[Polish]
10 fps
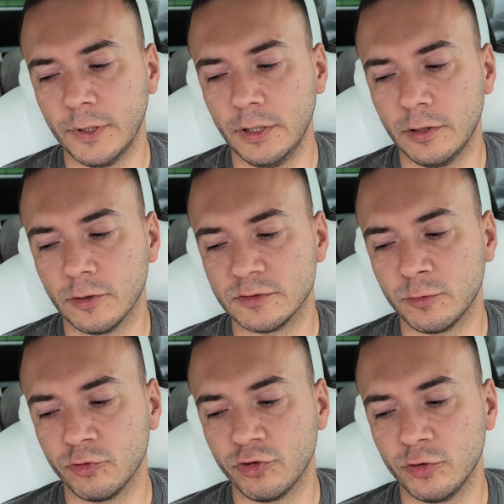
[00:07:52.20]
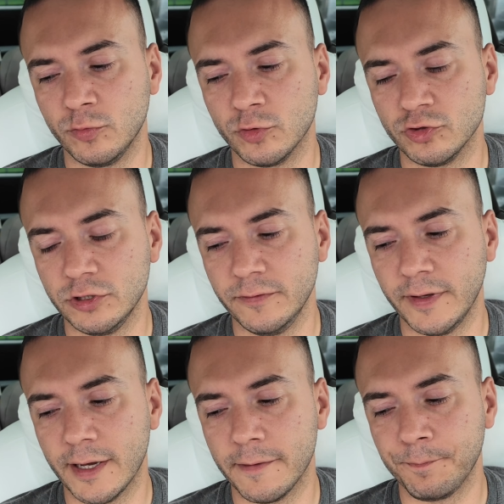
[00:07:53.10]
i to złącze
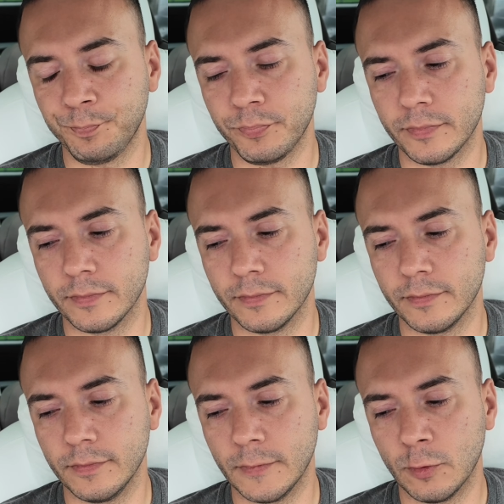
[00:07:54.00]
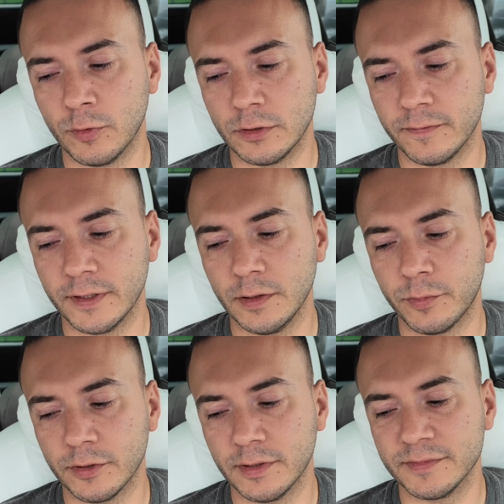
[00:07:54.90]
umożliwia mm, ładowanie
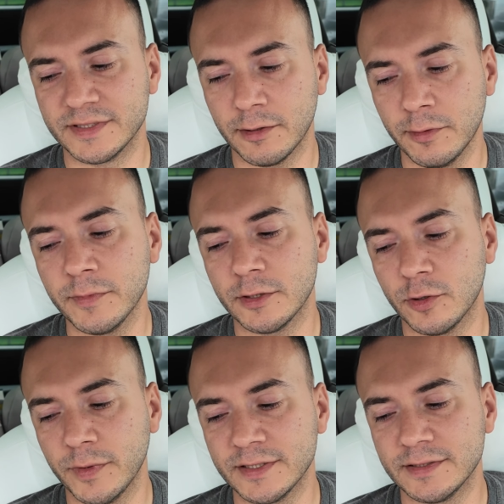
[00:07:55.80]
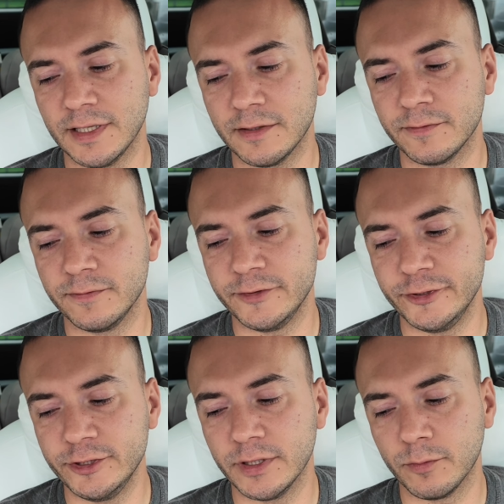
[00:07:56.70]
prądem stałym. Natomiast jak
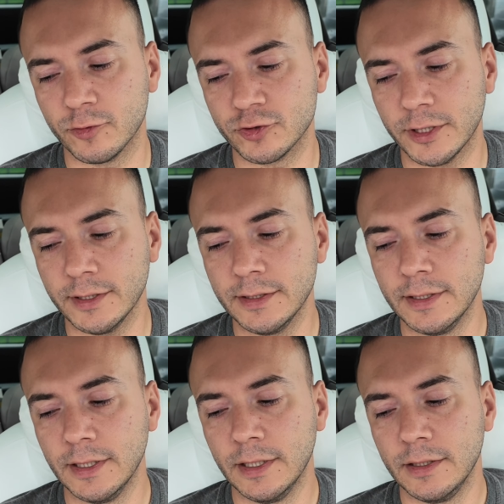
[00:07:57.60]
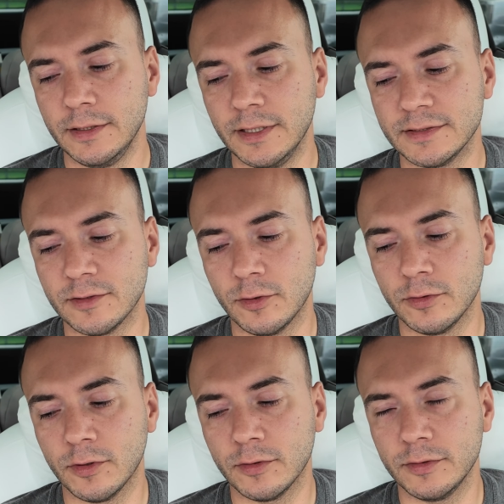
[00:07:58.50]
widzicie może jest
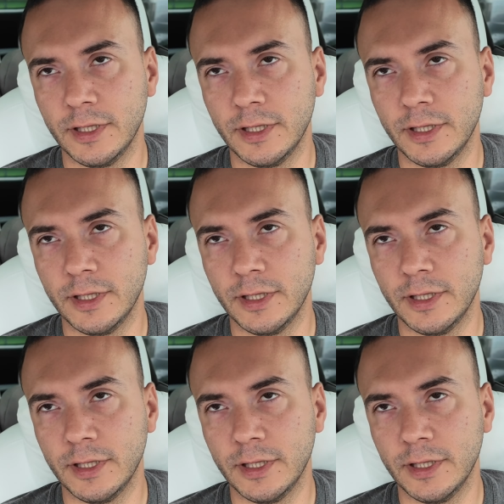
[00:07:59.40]
ono